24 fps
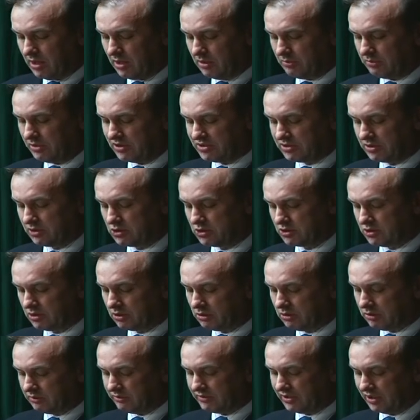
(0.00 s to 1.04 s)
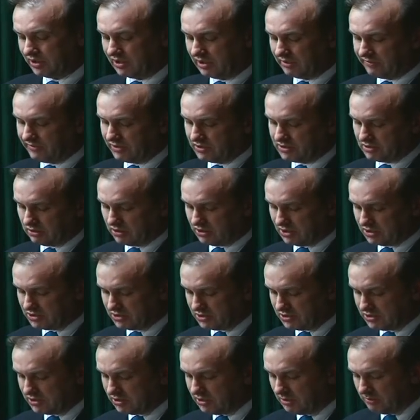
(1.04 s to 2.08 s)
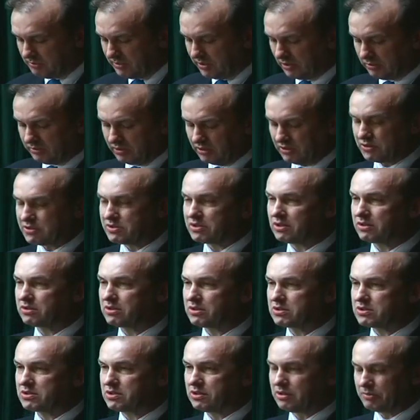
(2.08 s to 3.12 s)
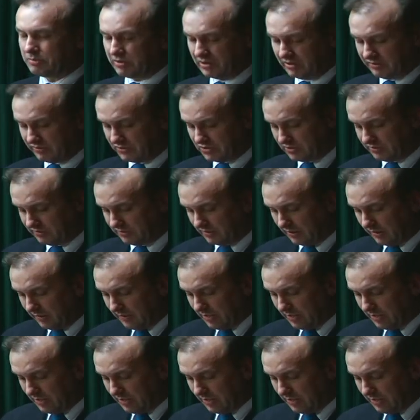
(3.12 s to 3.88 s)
Bez tych szczegółów taka wiedza okaże się niepełna i ostatecznie nieprawdziwa.